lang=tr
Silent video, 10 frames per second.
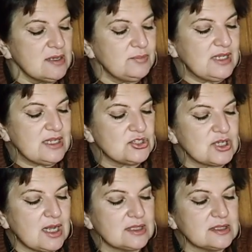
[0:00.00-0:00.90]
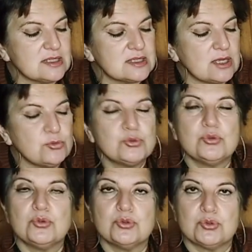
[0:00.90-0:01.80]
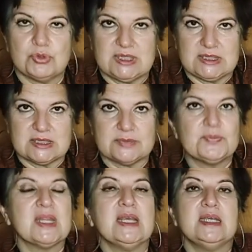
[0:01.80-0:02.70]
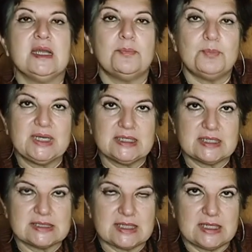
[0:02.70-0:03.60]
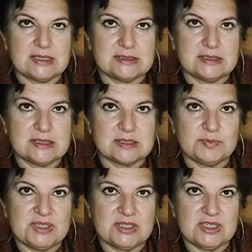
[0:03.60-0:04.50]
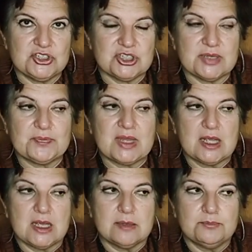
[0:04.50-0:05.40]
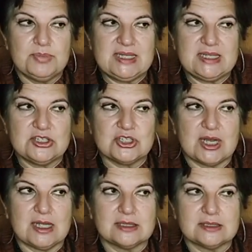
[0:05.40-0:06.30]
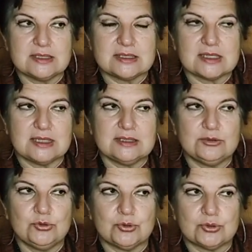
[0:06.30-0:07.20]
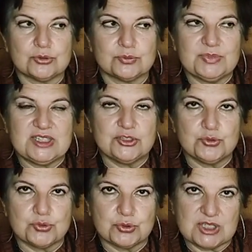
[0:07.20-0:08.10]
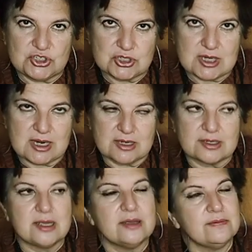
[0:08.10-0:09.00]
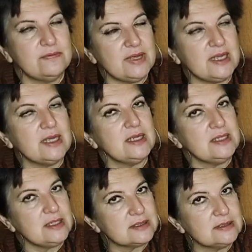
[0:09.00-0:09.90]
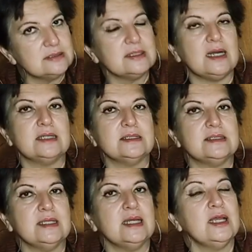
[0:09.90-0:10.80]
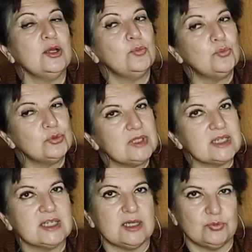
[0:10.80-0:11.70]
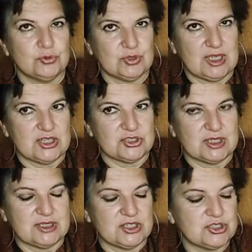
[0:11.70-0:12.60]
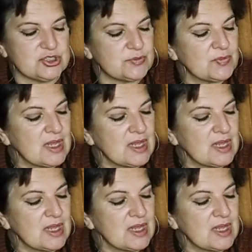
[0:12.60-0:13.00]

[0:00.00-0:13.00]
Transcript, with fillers: Bilinçaltınızda uzun süredir yapmayı tasarladığınız bir işi bilinçaltınız hadi diyor bilinç üstüne çıkar ve yakın tarihte mutlaka bunu gerçekleştir.